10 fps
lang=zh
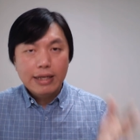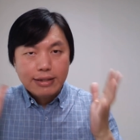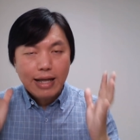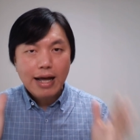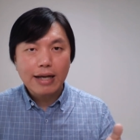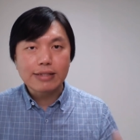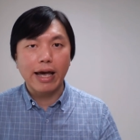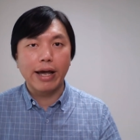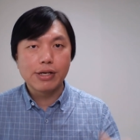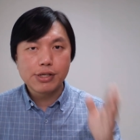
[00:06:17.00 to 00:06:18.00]
那
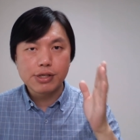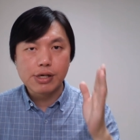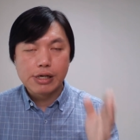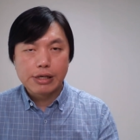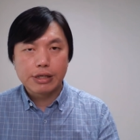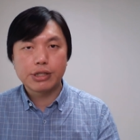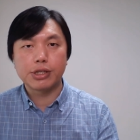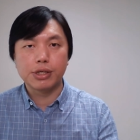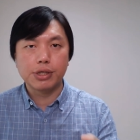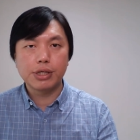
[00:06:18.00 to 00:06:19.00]
才是
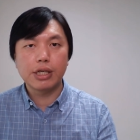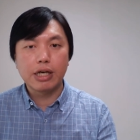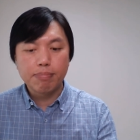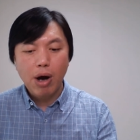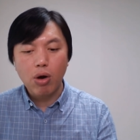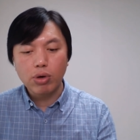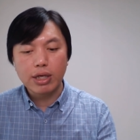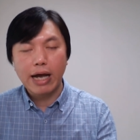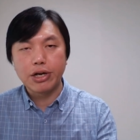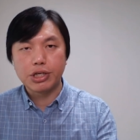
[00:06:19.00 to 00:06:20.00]
使这个暴
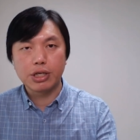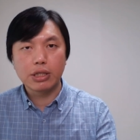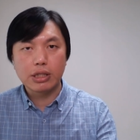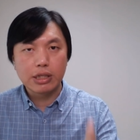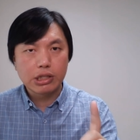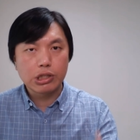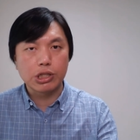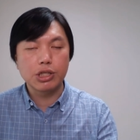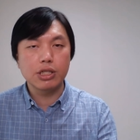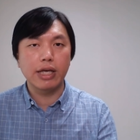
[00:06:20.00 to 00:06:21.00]
力开始升级的
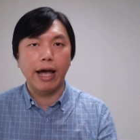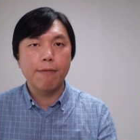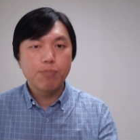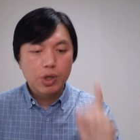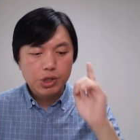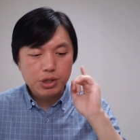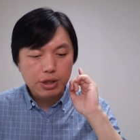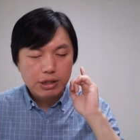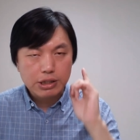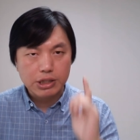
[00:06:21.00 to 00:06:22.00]
起始点。
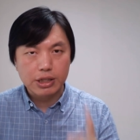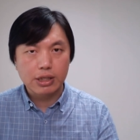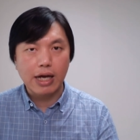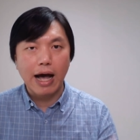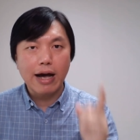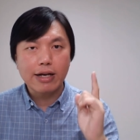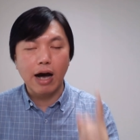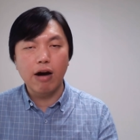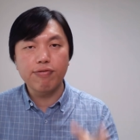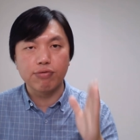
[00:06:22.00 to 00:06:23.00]
是警察
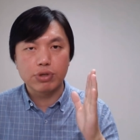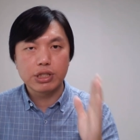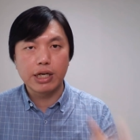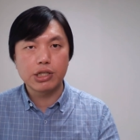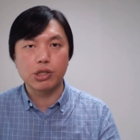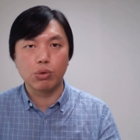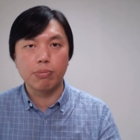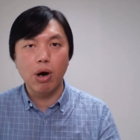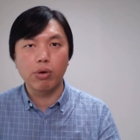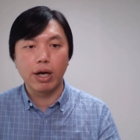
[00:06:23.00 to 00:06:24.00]
港府先使用的
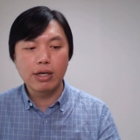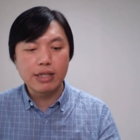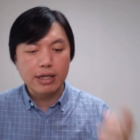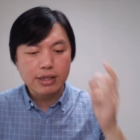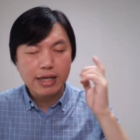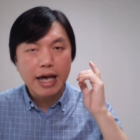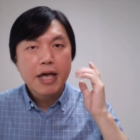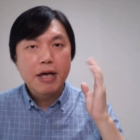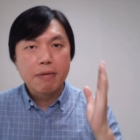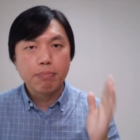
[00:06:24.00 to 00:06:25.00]
暴力，而且是在
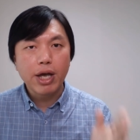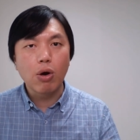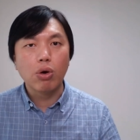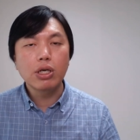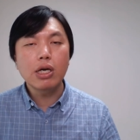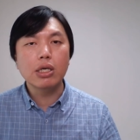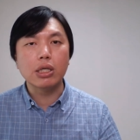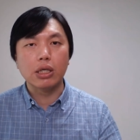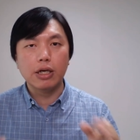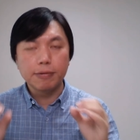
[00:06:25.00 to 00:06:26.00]
没有任
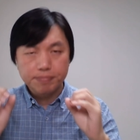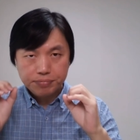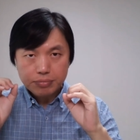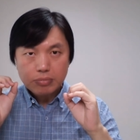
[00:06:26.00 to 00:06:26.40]
何